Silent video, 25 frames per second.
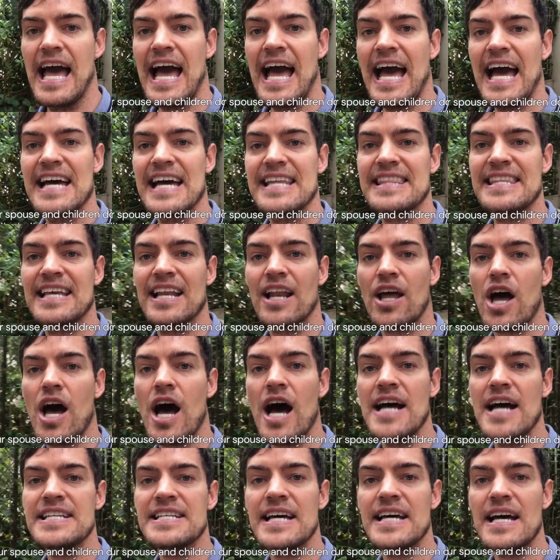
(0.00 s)
هذه
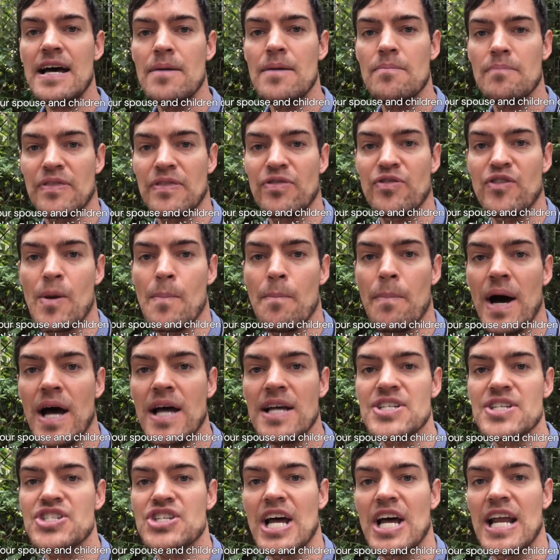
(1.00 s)
القاعدة ما
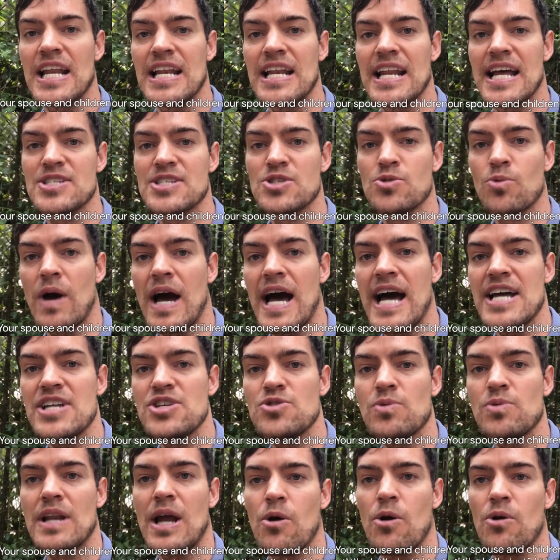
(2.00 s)
تطبقش على الأزواج
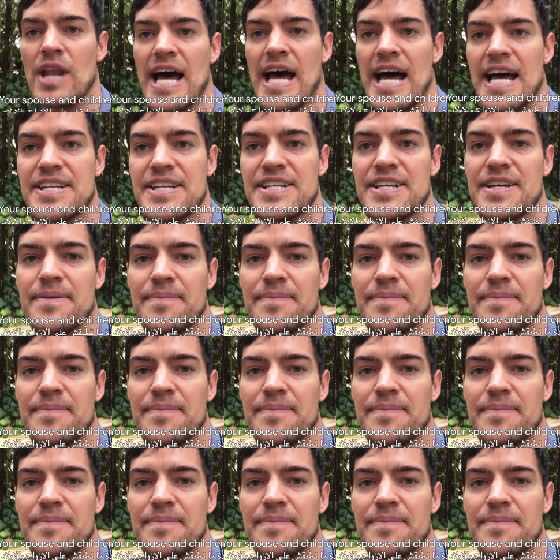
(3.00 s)
والأولاد